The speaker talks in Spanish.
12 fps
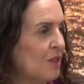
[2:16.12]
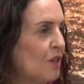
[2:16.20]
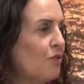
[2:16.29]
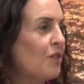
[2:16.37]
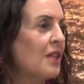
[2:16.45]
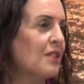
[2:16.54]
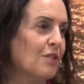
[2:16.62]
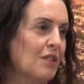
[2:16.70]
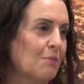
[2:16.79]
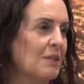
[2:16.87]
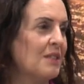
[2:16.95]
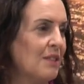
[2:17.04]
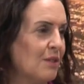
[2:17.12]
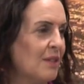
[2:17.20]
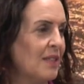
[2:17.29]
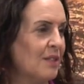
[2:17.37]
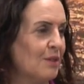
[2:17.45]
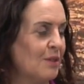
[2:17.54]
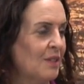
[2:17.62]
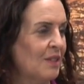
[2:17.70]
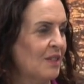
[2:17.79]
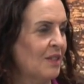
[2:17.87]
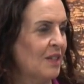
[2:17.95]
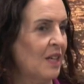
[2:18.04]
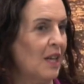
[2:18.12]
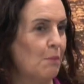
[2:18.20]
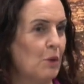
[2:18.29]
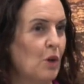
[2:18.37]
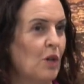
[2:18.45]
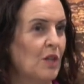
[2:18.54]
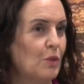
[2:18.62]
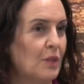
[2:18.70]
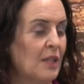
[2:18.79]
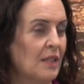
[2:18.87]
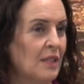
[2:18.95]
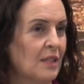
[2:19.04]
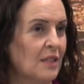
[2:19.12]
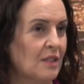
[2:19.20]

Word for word: con 56 millones de euros en inversiones.